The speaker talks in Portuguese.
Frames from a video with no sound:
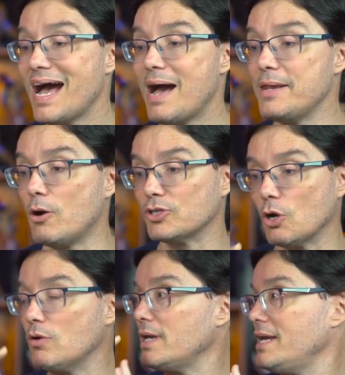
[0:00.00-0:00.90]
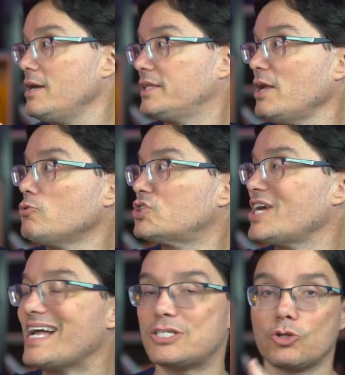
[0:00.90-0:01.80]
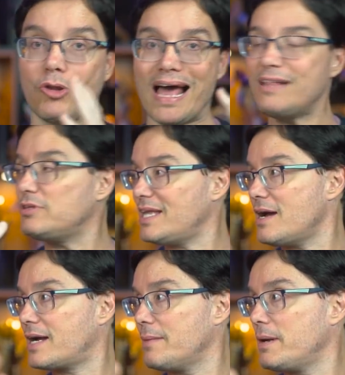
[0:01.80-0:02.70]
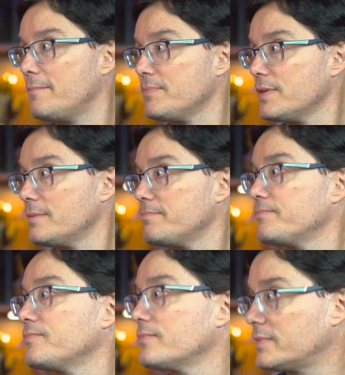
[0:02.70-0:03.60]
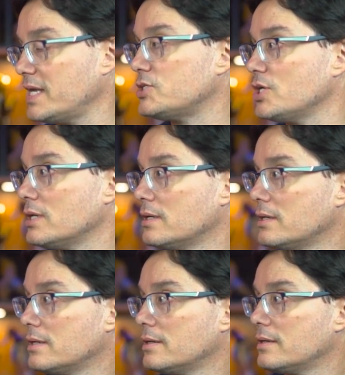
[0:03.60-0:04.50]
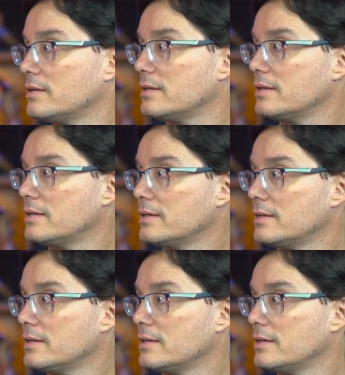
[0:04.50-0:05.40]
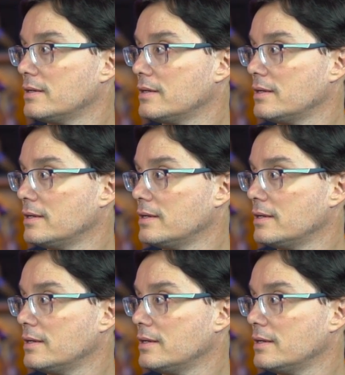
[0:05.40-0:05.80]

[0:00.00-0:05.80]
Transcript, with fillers: Ah, tem não, então um assim tem no... um chat do lado e tem a câmera. É, a TV na frente, é Entendi. a câmera, e aqui no lado fica tipo os comentários no